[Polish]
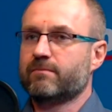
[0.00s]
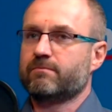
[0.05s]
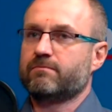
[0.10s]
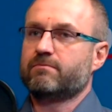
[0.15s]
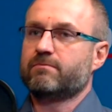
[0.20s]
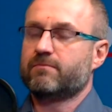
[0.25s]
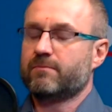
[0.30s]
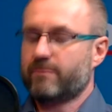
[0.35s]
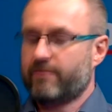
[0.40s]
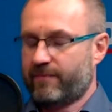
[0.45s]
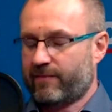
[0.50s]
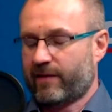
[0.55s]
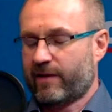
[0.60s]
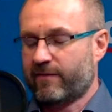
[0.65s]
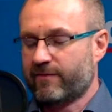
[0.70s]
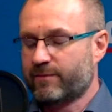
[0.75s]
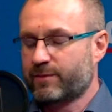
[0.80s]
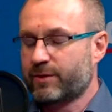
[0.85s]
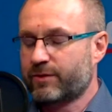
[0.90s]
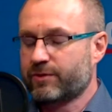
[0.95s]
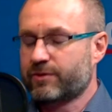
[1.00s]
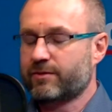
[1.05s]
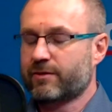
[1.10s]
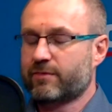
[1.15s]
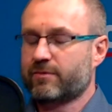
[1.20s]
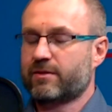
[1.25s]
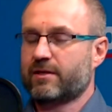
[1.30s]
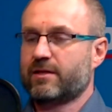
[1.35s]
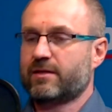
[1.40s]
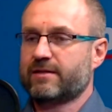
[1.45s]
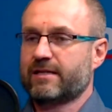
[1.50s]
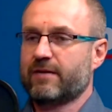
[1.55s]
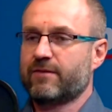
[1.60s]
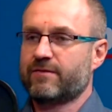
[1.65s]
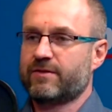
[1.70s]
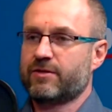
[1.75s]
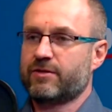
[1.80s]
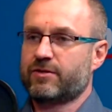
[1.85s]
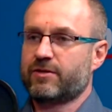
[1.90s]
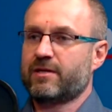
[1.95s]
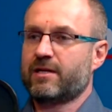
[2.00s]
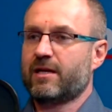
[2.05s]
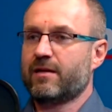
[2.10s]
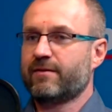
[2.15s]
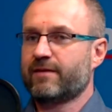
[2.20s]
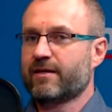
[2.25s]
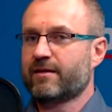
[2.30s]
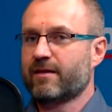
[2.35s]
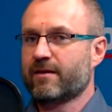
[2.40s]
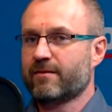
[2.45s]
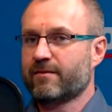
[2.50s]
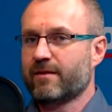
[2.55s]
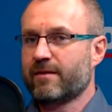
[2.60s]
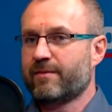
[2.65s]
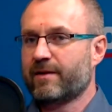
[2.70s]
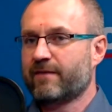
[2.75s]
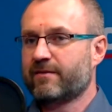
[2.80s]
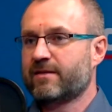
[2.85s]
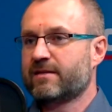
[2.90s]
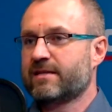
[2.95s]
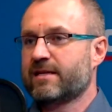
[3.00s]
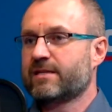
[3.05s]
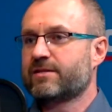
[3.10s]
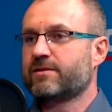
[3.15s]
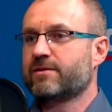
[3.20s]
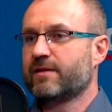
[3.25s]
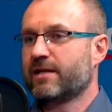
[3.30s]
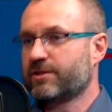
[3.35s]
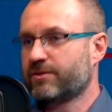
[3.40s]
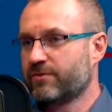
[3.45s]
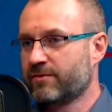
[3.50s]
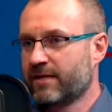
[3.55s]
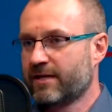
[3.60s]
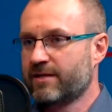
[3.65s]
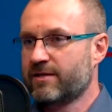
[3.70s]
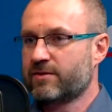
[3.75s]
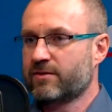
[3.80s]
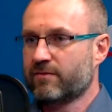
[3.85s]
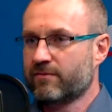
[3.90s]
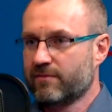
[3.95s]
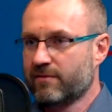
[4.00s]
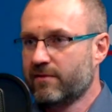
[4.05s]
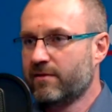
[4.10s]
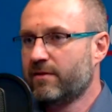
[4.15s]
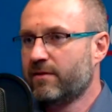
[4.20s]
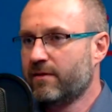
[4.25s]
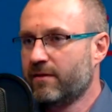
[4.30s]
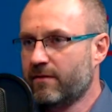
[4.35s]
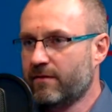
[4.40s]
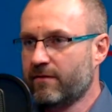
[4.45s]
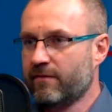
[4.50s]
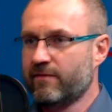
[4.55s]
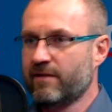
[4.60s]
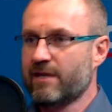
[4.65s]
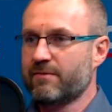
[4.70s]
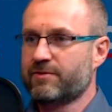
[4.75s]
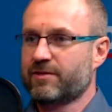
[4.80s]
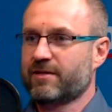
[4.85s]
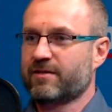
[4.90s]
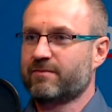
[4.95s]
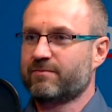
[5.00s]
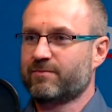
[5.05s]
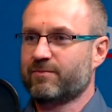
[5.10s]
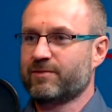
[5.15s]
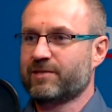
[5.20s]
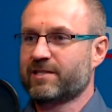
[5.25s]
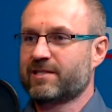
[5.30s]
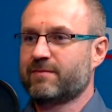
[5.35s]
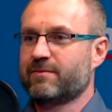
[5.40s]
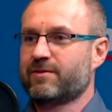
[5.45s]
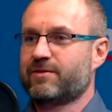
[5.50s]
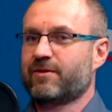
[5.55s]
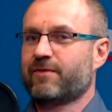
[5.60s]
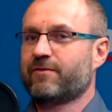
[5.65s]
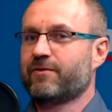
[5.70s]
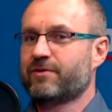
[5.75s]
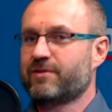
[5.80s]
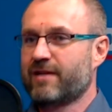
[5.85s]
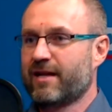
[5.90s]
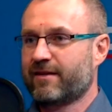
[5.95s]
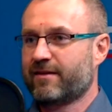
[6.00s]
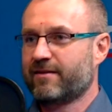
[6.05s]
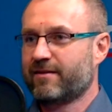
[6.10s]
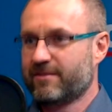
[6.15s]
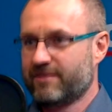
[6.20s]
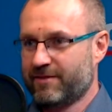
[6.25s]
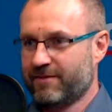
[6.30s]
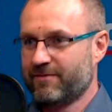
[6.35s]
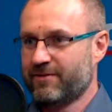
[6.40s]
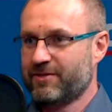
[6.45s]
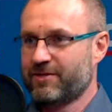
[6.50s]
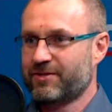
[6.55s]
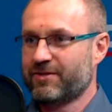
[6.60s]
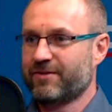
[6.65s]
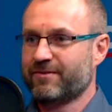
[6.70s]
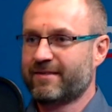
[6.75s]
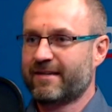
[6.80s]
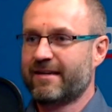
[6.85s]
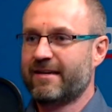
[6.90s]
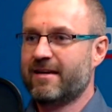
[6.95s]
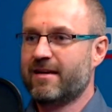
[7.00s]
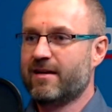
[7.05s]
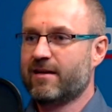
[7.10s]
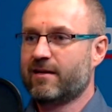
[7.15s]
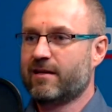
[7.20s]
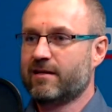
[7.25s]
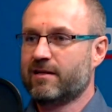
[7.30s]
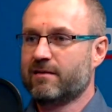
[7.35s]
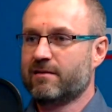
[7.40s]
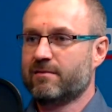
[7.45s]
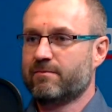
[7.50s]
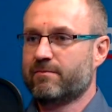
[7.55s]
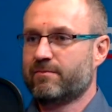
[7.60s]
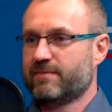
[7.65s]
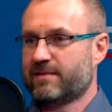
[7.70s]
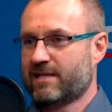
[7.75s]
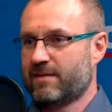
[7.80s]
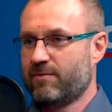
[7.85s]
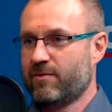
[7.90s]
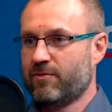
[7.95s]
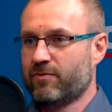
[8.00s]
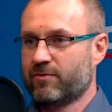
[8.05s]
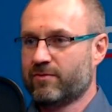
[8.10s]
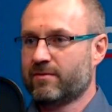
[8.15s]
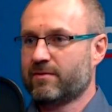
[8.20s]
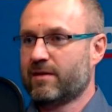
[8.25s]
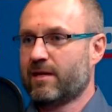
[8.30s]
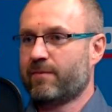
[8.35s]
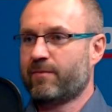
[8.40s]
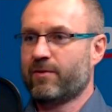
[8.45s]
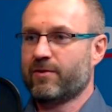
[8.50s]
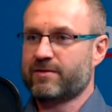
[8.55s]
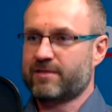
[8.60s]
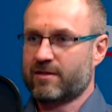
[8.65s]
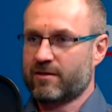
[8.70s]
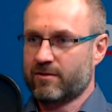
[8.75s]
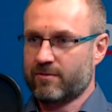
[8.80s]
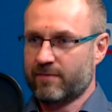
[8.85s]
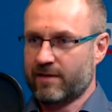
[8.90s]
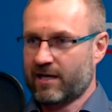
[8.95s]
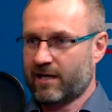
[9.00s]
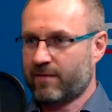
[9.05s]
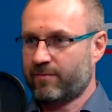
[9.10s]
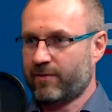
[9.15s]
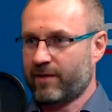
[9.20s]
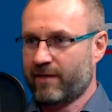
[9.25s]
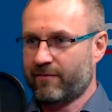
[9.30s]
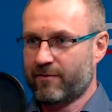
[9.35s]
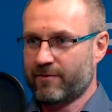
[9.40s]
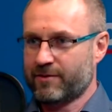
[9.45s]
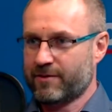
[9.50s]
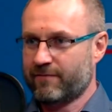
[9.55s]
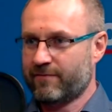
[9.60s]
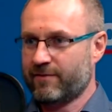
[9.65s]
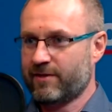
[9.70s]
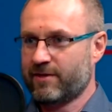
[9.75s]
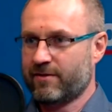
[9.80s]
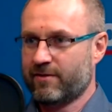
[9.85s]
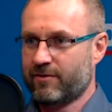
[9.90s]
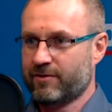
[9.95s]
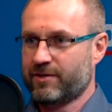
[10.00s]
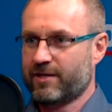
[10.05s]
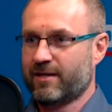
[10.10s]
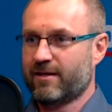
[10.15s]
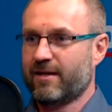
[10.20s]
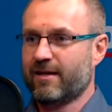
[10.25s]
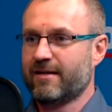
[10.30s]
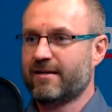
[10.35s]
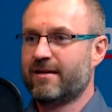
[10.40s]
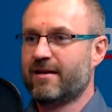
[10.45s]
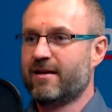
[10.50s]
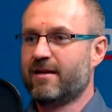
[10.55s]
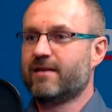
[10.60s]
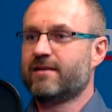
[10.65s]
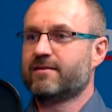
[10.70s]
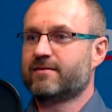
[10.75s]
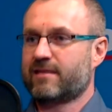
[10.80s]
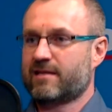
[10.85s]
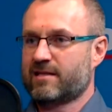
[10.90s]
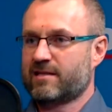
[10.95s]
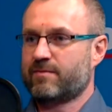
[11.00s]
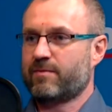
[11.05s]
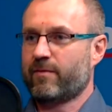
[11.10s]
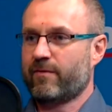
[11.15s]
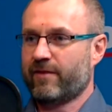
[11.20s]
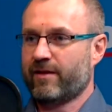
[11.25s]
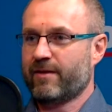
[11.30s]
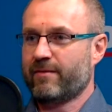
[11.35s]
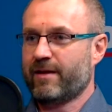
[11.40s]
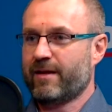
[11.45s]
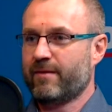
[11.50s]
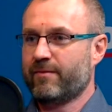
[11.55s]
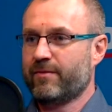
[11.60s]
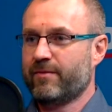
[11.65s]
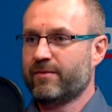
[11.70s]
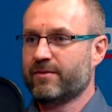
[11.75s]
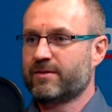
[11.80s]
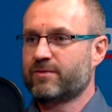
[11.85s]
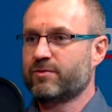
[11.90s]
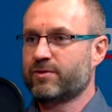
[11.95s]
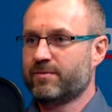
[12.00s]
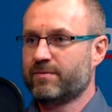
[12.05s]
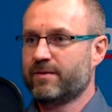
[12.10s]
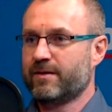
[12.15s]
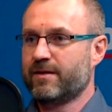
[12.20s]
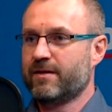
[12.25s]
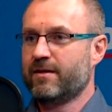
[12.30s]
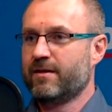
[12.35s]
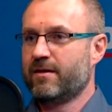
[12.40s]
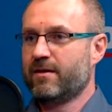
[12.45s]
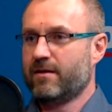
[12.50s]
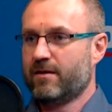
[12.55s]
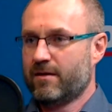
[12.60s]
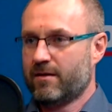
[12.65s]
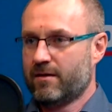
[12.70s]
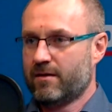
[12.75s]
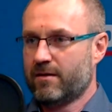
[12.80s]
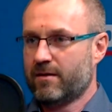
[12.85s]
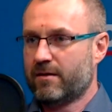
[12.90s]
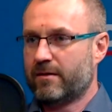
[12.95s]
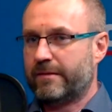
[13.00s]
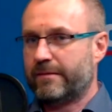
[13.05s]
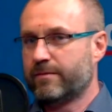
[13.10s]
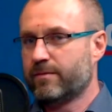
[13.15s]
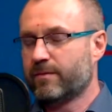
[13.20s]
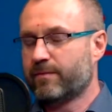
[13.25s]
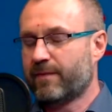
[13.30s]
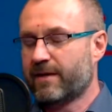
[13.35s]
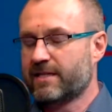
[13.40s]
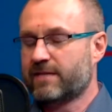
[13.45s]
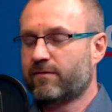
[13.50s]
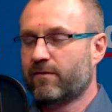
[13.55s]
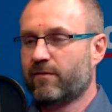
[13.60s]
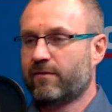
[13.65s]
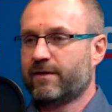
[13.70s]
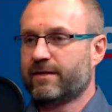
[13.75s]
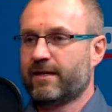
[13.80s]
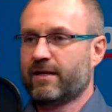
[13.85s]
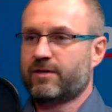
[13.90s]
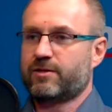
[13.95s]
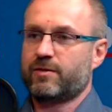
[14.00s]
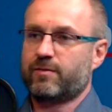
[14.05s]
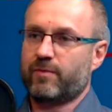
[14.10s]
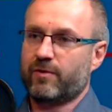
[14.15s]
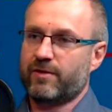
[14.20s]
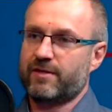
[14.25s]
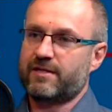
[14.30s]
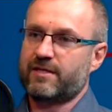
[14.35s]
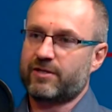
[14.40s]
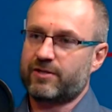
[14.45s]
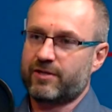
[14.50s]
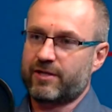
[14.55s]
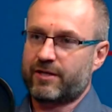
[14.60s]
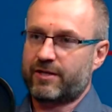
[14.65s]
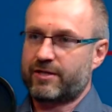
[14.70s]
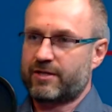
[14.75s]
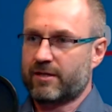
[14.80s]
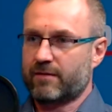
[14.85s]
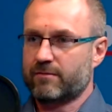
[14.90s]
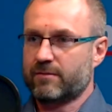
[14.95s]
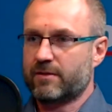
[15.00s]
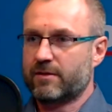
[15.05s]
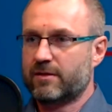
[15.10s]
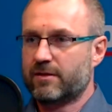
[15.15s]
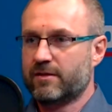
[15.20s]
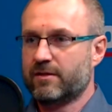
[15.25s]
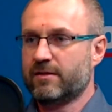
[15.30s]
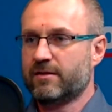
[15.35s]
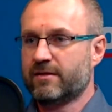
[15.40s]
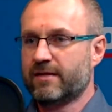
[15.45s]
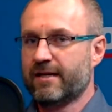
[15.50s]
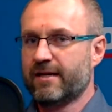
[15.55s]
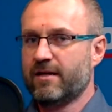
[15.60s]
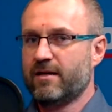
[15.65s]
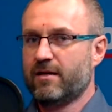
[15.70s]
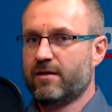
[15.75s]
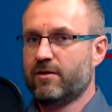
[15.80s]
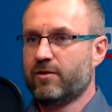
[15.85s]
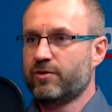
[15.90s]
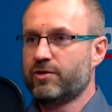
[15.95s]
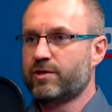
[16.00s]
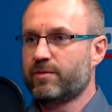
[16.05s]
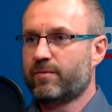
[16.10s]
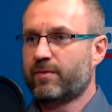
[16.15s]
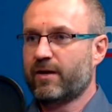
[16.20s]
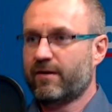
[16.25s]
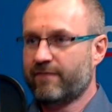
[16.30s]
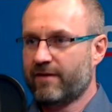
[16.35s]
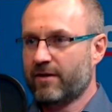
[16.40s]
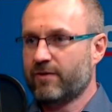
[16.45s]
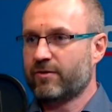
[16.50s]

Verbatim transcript: y, pani przytoczyła tutaj Stanów Zjednoczonych, ale tak na, naprawdę za naszą granicą i, i, w Niemczech. Można sobie cofnąć lat 90., kiedy samochód na polskich numerach pojawiał się w ich osiedlach. Zaraz powiadamiane były służby E, państwowe, tak, czy policja, czy jakieś tam e, inne i oni się pojawiali